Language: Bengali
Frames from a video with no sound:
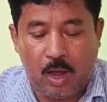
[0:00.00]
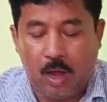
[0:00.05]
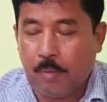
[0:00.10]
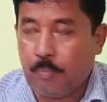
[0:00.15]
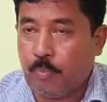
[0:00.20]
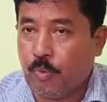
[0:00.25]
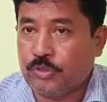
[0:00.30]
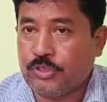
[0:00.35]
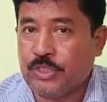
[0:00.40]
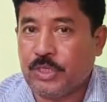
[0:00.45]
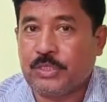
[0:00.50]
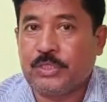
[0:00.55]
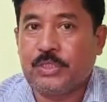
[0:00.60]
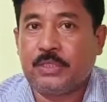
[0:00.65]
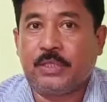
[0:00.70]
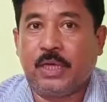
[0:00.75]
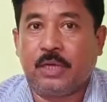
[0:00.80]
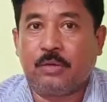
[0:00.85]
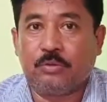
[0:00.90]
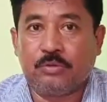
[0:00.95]
পঁচাশি
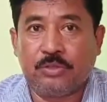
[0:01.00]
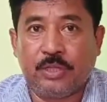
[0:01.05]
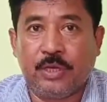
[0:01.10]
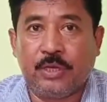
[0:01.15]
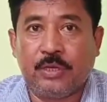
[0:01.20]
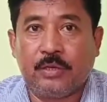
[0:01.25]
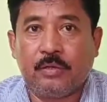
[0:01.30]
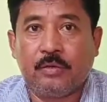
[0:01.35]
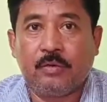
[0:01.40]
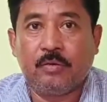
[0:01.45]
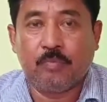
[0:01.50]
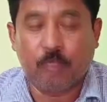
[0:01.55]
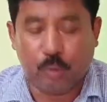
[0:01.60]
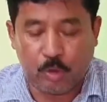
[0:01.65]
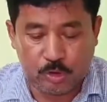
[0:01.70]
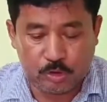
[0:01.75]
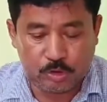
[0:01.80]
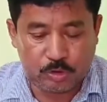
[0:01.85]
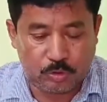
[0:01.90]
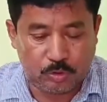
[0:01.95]
তার ঊর্ধ্বে
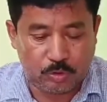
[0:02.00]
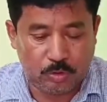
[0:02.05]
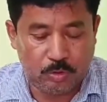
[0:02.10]
বয়স্ক